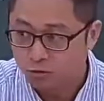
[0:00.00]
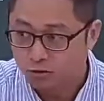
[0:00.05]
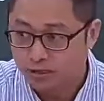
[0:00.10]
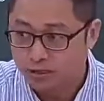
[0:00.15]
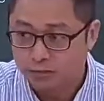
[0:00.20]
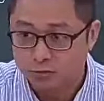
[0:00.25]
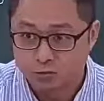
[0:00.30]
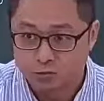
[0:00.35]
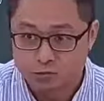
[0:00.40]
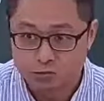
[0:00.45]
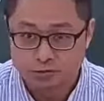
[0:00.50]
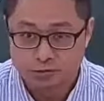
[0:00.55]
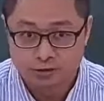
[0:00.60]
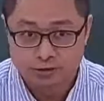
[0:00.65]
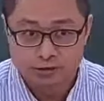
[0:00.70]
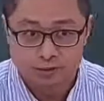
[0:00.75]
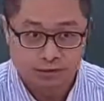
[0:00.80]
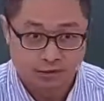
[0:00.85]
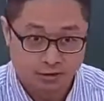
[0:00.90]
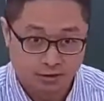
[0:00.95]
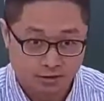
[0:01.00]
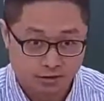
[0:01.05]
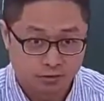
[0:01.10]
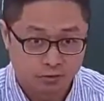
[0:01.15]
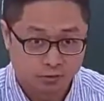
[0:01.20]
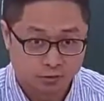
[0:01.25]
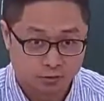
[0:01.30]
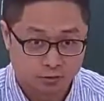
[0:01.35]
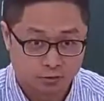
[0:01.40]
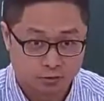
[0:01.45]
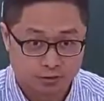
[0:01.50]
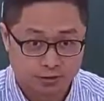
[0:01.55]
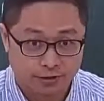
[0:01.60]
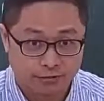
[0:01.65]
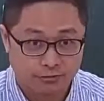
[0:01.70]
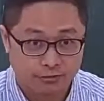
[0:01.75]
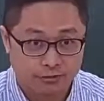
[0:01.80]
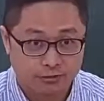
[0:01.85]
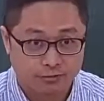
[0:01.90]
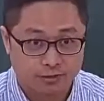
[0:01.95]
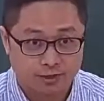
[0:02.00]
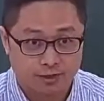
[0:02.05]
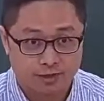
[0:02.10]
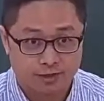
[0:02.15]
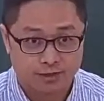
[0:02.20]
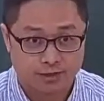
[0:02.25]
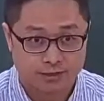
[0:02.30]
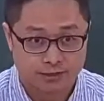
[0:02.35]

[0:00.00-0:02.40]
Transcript: 如果啦，如果说你真的冷得受不了的话